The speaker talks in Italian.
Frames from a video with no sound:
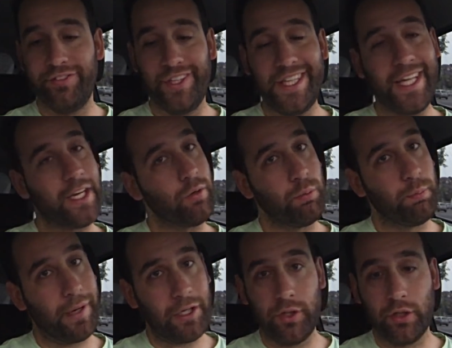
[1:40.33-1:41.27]
vedere un
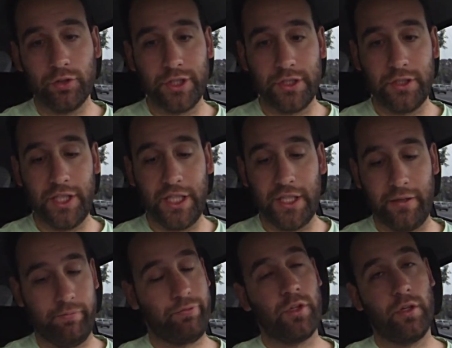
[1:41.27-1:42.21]
paio di
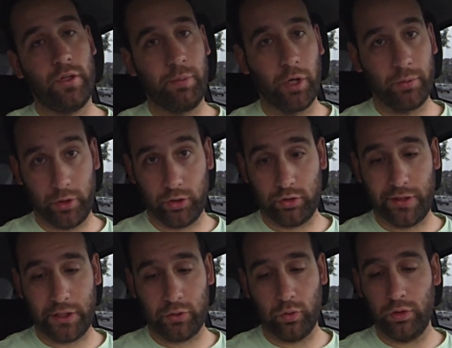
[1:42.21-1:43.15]
cosettine, i Pokémon che ho
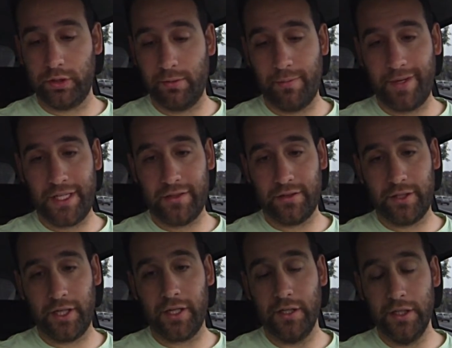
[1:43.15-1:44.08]
trovato
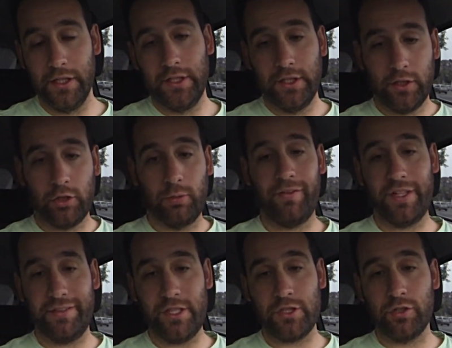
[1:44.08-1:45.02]
ultimamente. Come
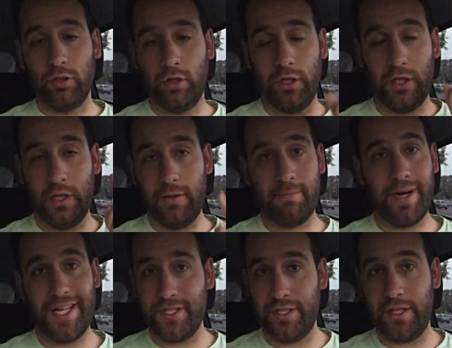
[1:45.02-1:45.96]
avete visto
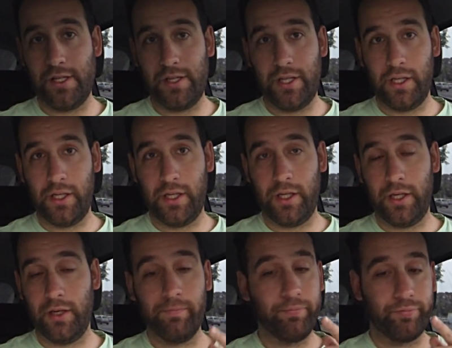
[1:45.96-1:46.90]
l'immagine
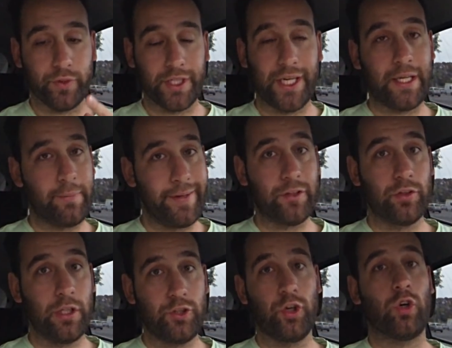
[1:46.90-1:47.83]
di mm, caricamento
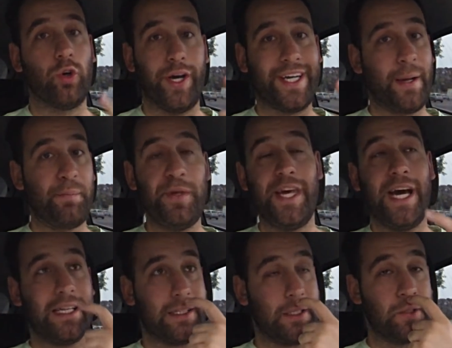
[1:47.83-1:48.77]
del gioco è
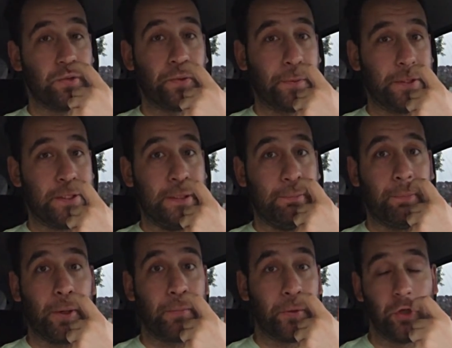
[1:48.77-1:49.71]
cambiata, ci sono questi
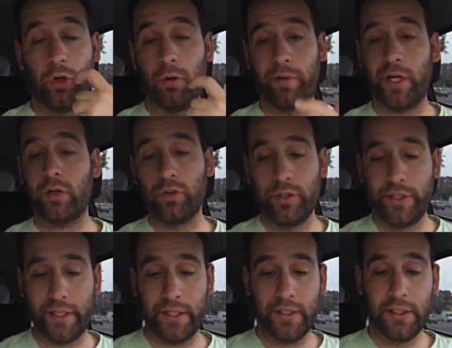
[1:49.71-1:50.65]
Pokémon Ombra
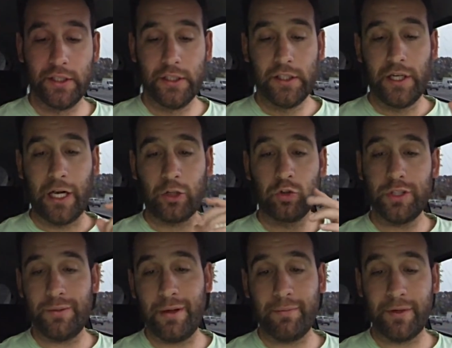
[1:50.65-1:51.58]
con
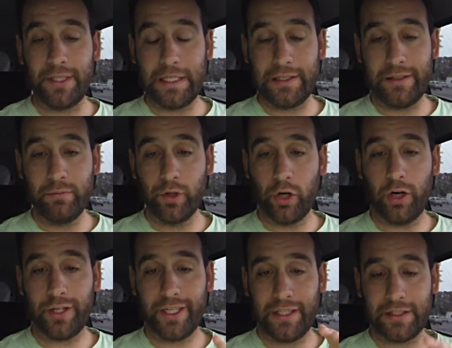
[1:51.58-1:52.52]
alcuni membri del Team
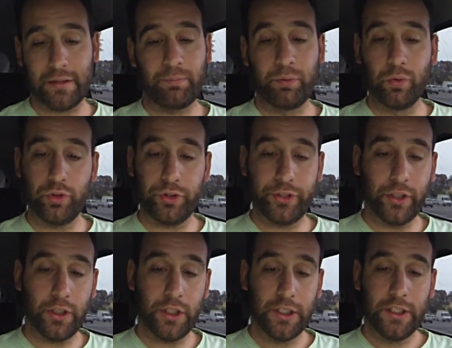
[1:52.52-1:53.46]
Rocket appunto